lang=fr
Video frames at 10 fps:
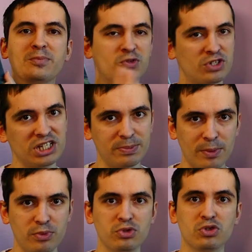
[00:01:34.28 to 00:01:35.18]
Je vous en dis
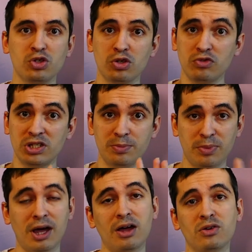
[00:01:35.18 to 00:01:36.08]
pas plus, je ne vous dis
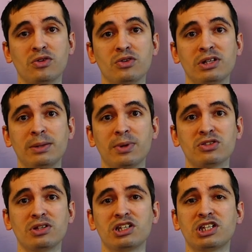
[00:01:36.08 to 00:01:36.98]
pas euh, les
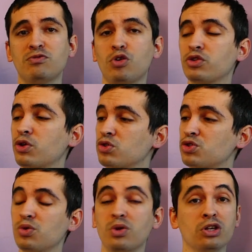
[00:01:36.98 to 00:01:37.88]
personnages qui vont rentrer en
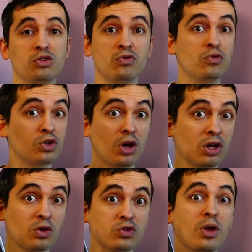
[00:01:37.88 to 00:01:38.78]
jeu et je ne vous en
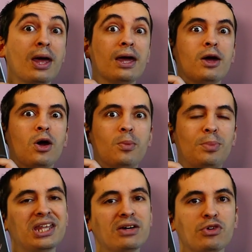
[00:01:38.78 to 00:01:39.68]
raconte euh,
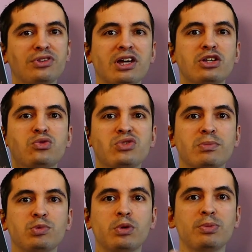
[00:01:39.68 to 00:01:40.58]
pas davantage, tout
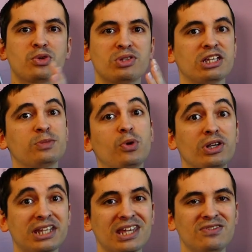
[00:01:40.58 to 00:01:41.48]
simplement parce que ça
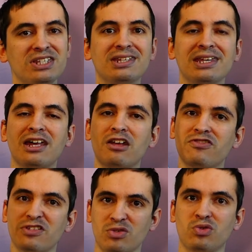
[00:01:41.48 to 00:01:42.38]
spoil très vite et à la
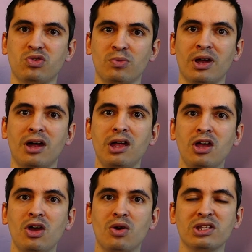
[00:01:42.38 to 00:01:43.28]
fin de ce tome 1,
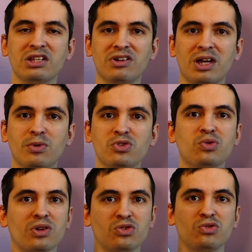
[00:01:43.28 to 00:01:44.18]
on est vraiment
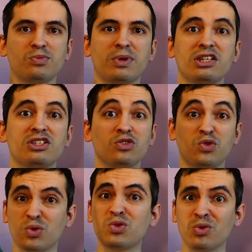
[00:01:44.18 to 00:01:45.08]
sur un suspense
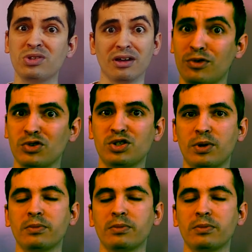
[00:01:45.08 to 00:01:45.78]
de gueudin, franchement.